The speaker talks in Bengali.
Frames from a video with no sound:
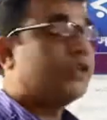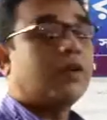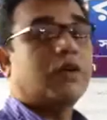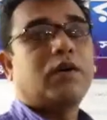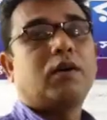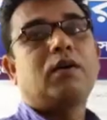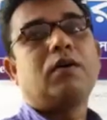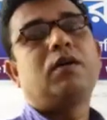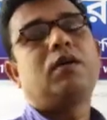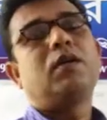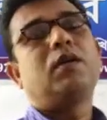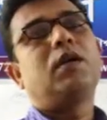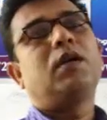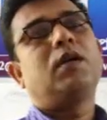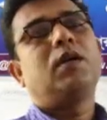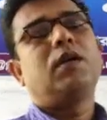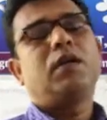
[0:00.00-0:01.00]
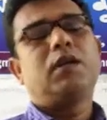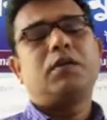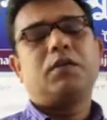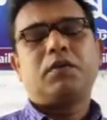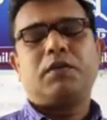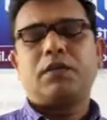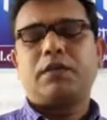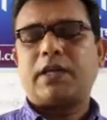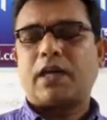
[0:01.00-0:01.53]
আসন
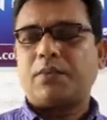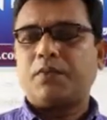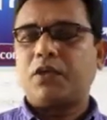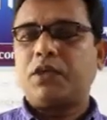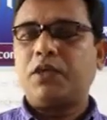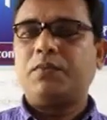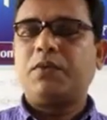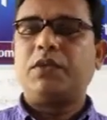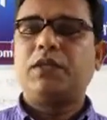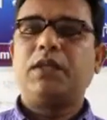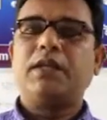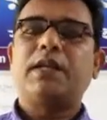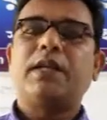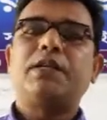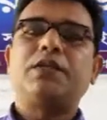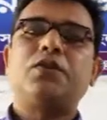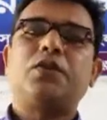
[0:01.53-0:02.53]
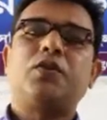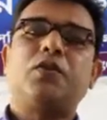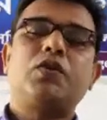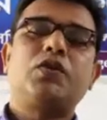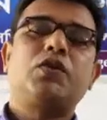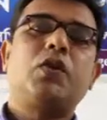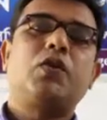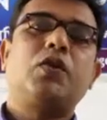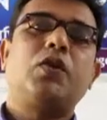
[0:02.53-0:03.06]
যারা প্রতিবন্ধী তাদের জন্য
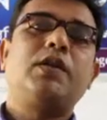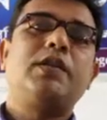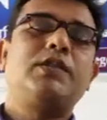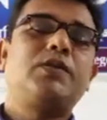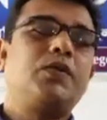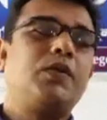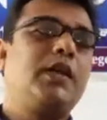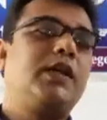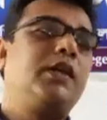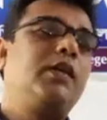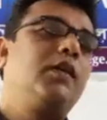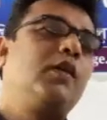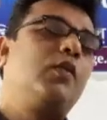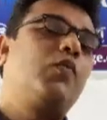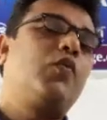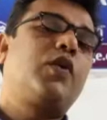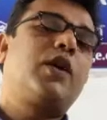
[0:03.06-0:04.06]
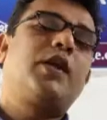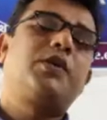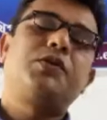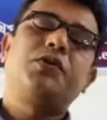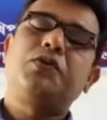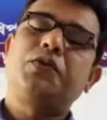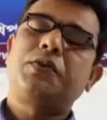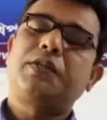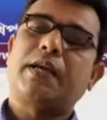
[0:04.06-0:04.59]
সকল স্কুলেই পড়ার
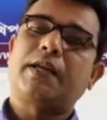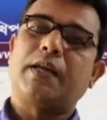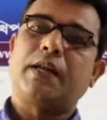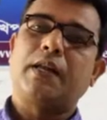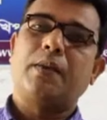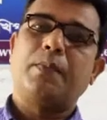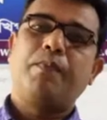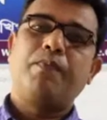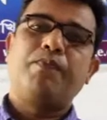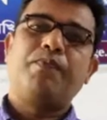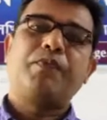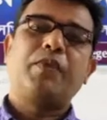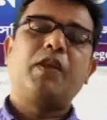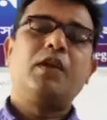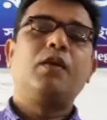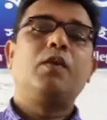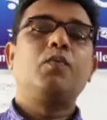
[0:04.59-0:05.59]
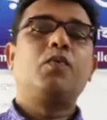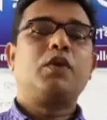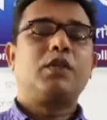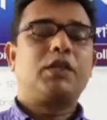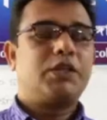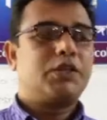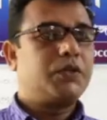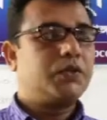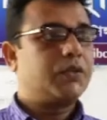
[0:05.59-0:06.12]
সুযোগ থাকে না
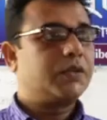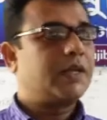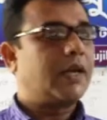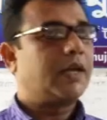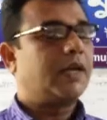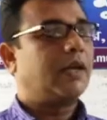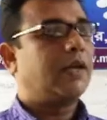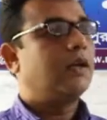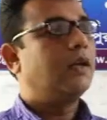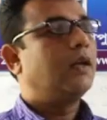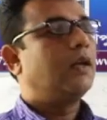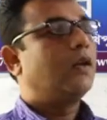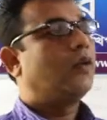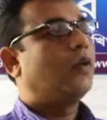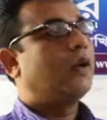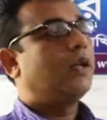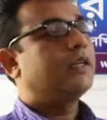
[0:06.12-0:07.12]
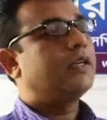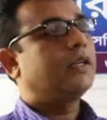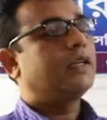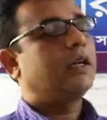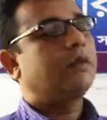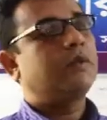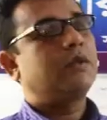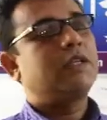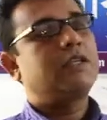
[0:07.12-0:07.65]
ভর্তির সুযোগ থাকে না অনেক
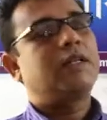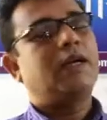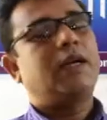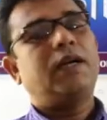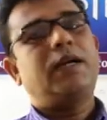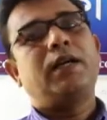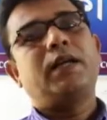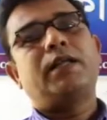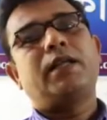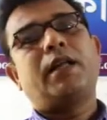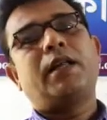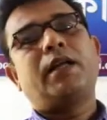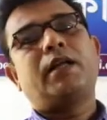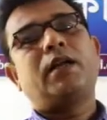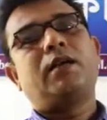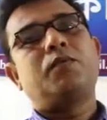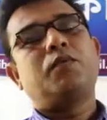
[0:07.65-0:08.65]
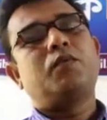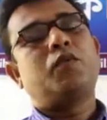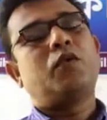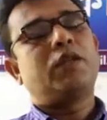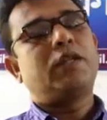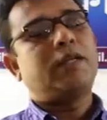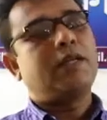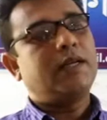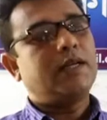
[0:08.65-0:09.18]
শিক্ষা প্রতিষ্ঠান তাদেরকে
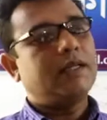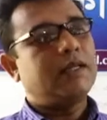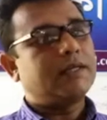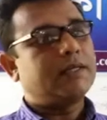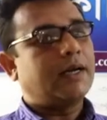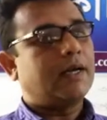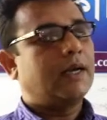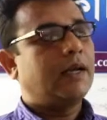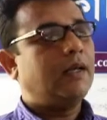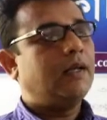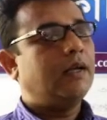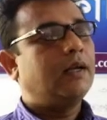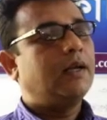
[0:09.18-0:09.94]
ভর্তিতে নিতে চায় না